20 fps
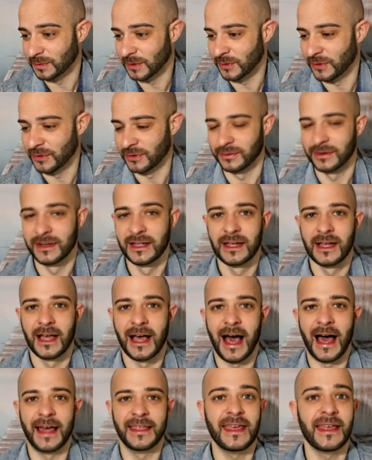Pero bueno,
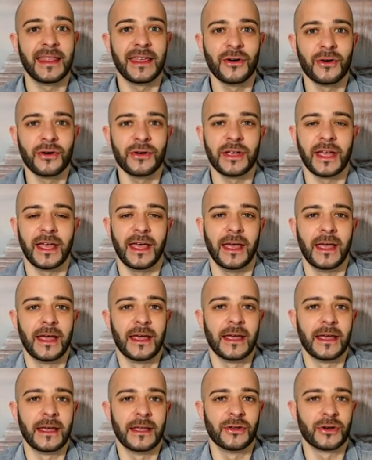a día de hoy
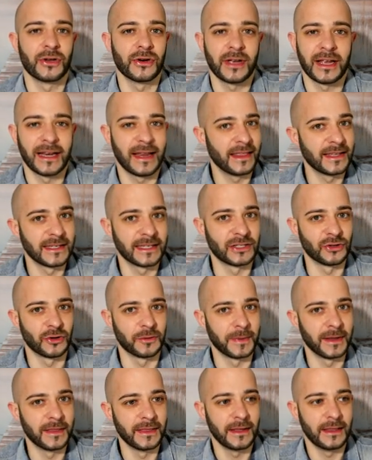eh, yo creo que nadie se
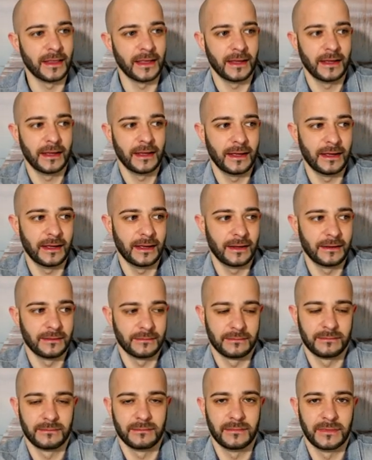sorprende de,
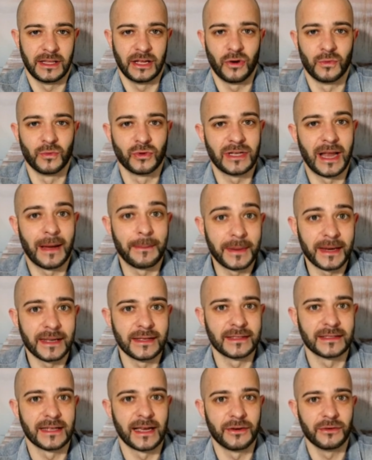de, cómo es la
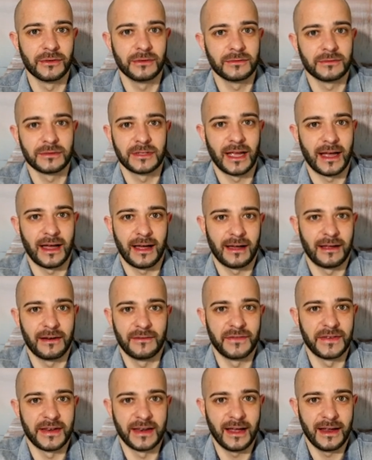prensa, ¿no? O sea, al
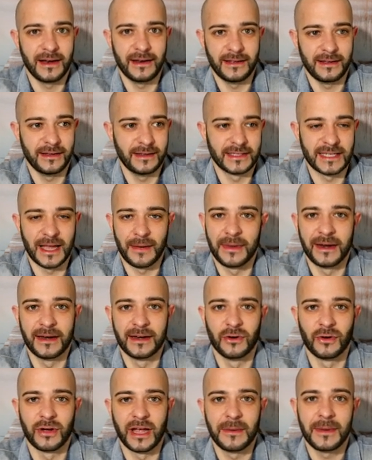final
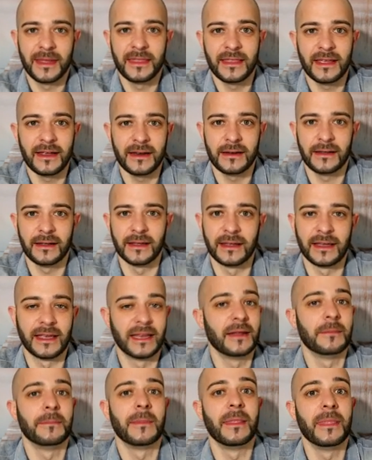saben lo que venden y
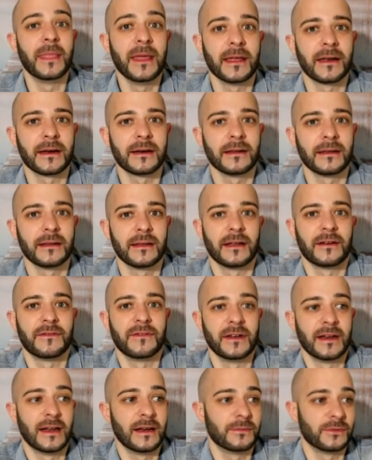quieren vender. Y al
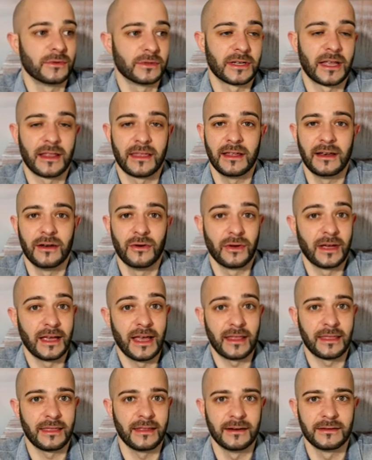final, pues, hacen lo que
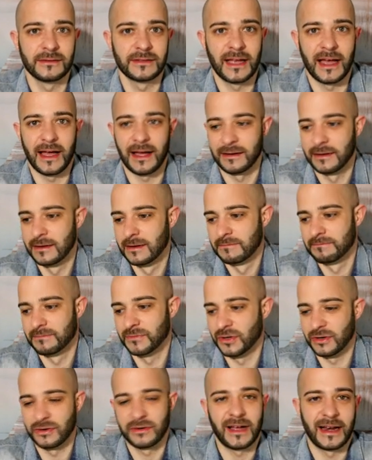hacen. O sea,
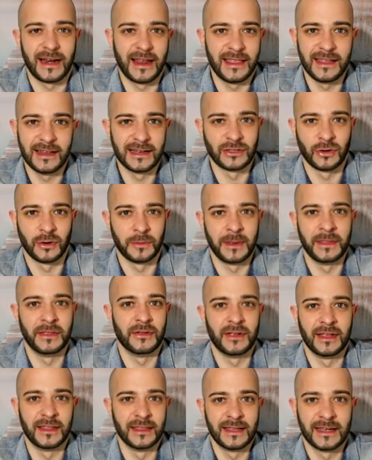yo creo que a nadie le sorprende
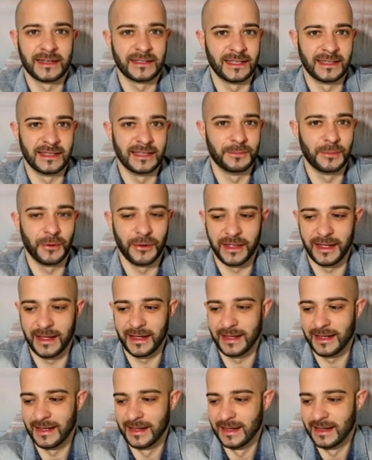hoy en día este tipo
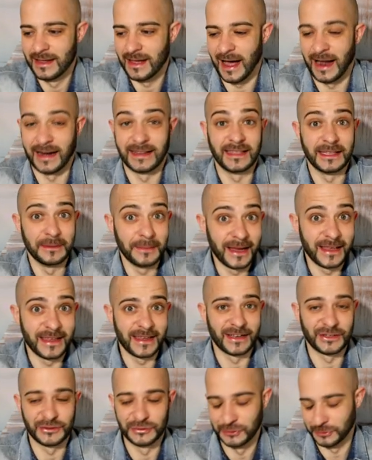de
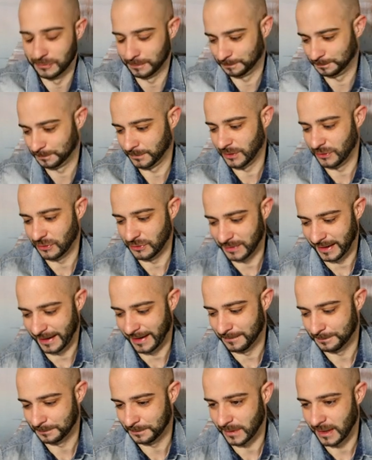artimañas, ¿no? Entonces, pues
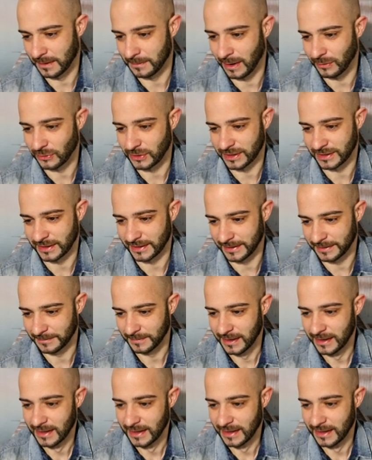venga, vamos a seguir.